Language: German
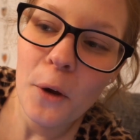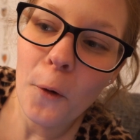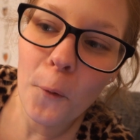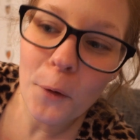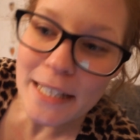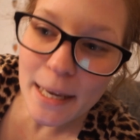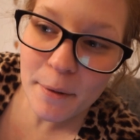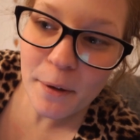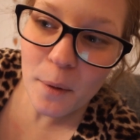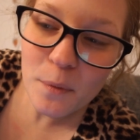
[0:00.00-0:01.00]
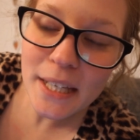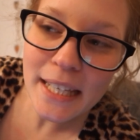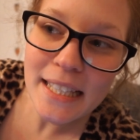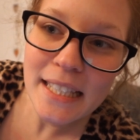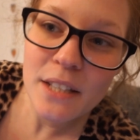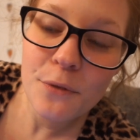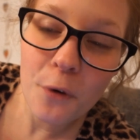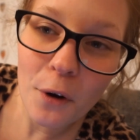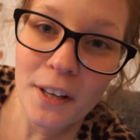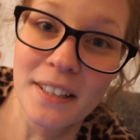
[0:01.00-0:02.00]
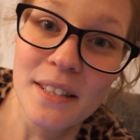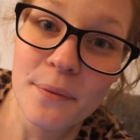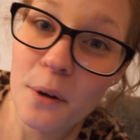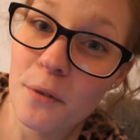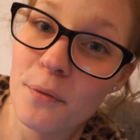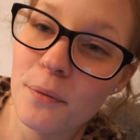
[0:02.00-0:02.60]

Und da bekommt ihr jetzt das volle 12